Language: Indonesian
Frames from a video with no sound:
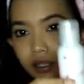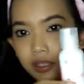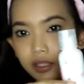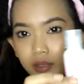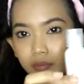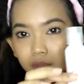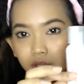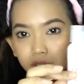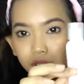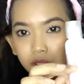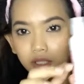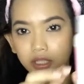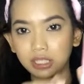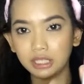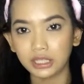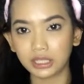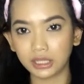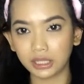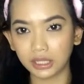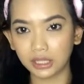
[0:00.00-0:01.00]
dia botol
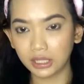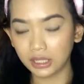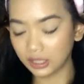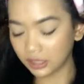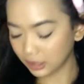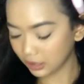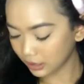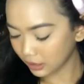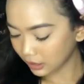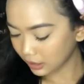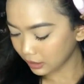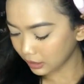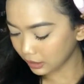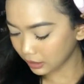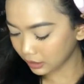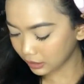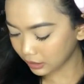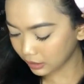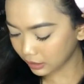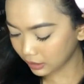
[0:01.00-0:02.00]
gini
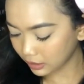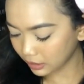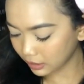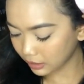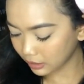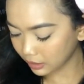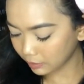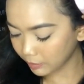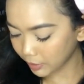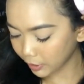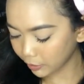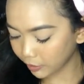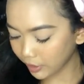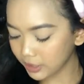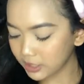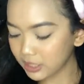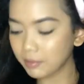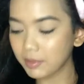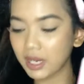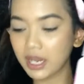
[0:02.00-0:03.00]
uh,
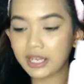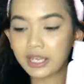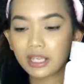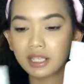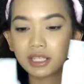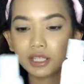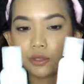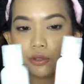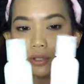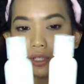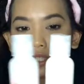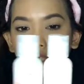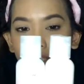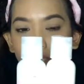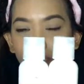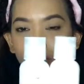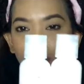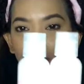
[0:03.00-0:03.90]
bentuknya sama kayak si toner